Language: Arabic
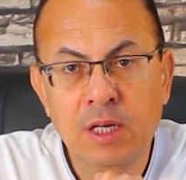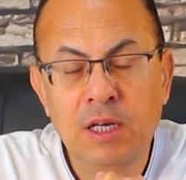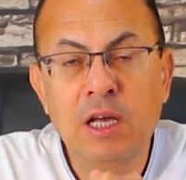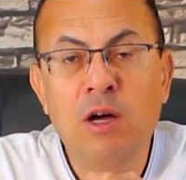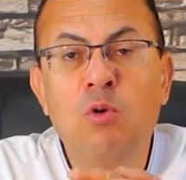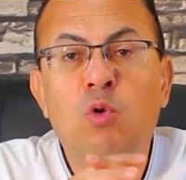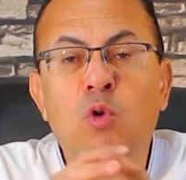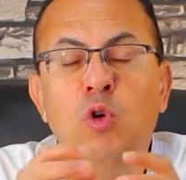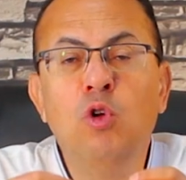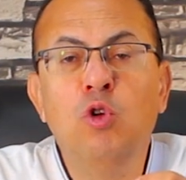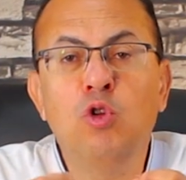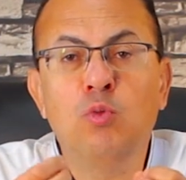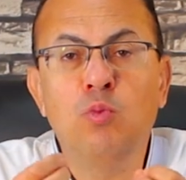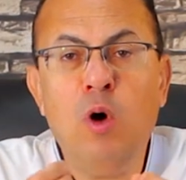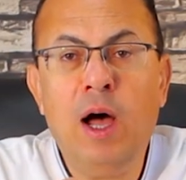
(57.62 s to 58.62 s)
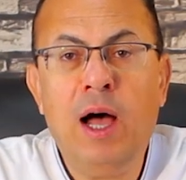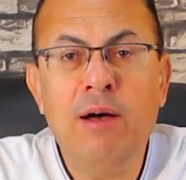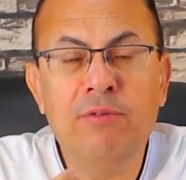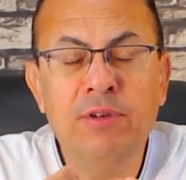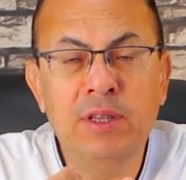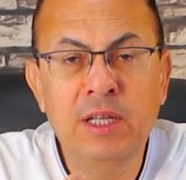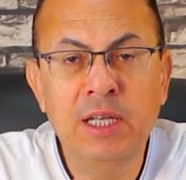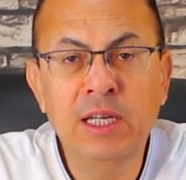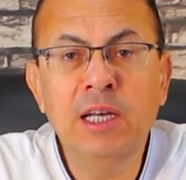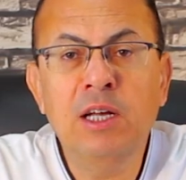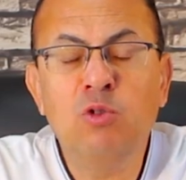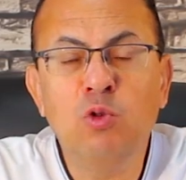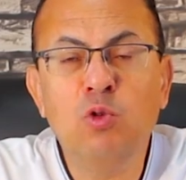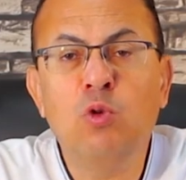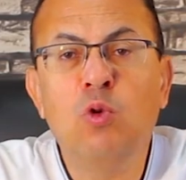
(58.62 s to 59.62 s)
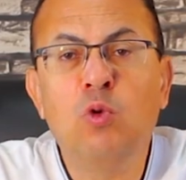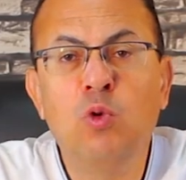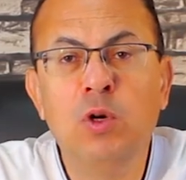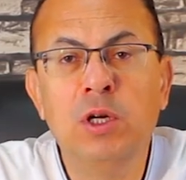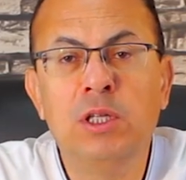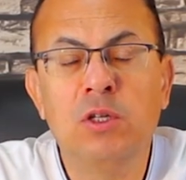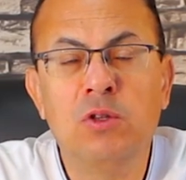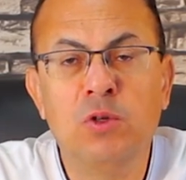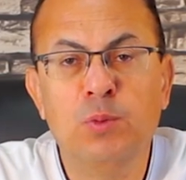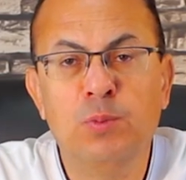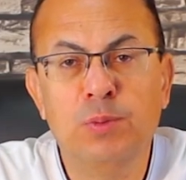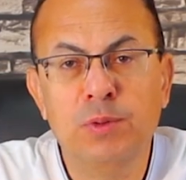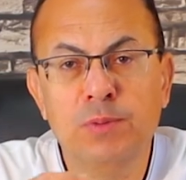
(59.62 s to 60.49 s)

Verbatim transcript: كان كل طموحها في الدنيا تدخل كلية الطب